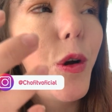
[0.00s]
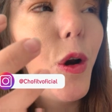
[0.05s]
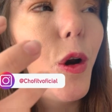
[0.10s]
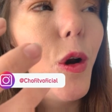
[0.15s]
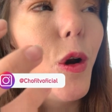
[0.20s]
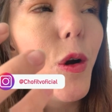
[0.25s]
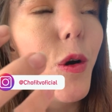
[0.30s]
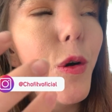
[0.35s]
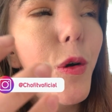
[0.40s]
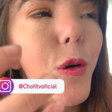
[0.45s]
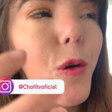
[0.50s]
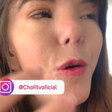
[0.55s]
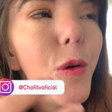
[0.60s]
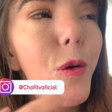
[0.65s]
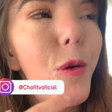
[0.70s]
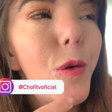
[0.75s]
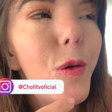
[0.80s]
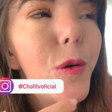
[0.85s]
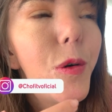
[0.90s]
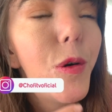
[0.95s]

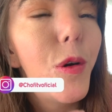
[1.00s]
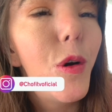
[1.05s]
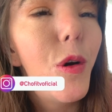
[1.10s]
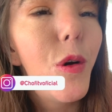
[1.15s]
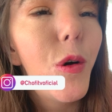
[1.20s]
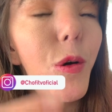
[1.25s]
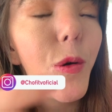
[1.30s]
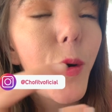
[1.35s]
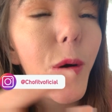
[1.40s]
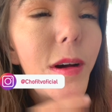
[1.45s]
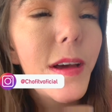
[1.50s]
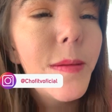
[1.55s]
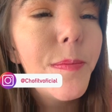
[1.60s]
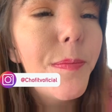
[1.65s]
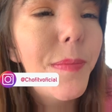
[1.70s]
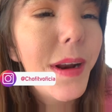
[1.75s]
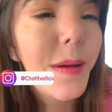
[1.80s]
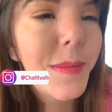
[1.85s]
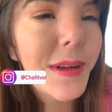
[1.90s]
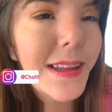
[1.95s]
lo, lo
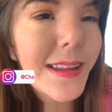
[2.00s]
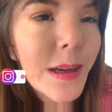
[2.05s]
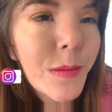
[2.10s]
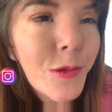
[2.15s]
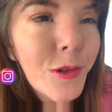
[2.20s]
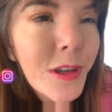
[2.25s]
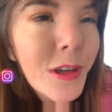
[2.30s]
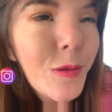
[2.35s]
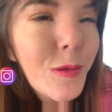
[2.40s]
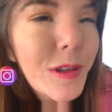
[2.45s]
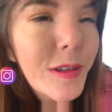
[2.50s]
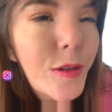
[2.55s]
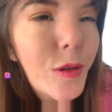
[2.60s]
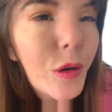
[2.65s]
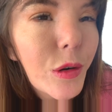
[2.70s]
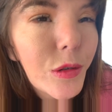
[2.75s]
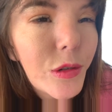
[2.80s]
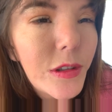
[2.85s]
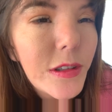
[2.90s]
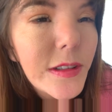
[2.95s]
implementamos en
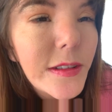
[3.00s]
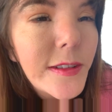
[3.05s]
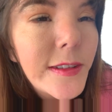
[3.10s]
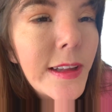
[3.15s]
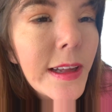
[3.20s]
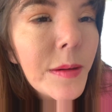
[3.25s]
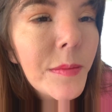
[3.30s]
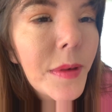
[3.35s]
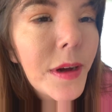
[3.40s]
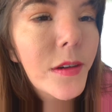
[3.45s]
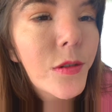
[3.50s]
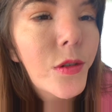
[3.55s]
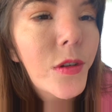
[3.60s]
nuestro sistema.